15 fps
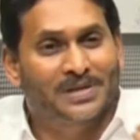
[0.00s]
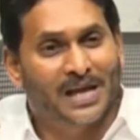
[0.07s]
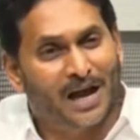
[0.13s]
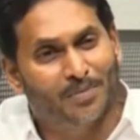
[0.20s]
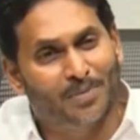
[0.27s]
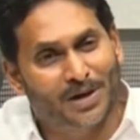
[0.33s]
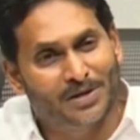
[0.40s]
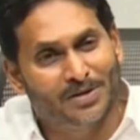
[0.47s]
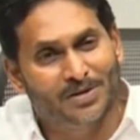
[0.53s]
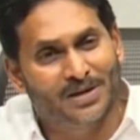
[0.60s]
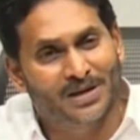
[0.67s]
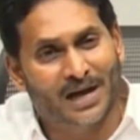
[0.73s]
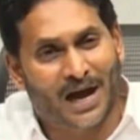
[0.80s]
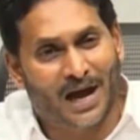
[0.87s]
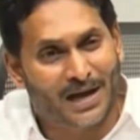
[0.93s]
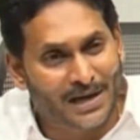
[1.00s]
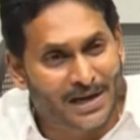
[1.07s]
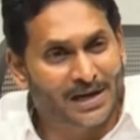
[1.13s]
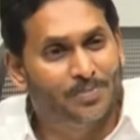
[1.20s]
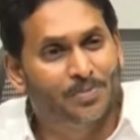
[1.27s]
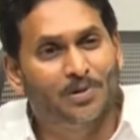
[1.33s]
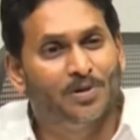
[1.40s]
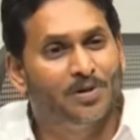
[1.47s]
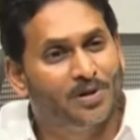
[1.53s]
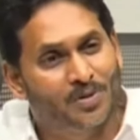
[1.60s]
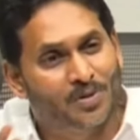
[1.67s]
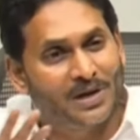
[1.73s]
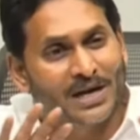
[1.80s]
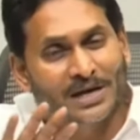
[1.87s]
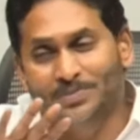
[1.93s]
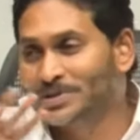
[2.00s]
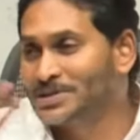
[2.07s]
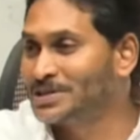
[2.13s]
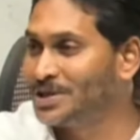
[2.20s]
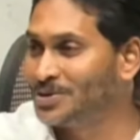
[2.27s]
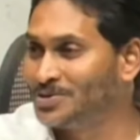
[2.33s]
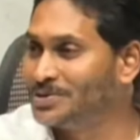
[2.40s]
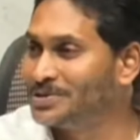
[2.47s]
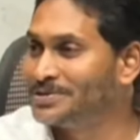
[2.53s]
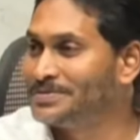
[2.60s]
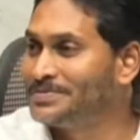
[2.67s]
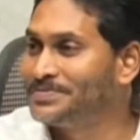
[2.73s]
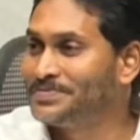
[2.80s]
సామాన్యునికి ఆరేళ్ల పిల్లోనికి కూడా కనిపిస్తూ ఉంది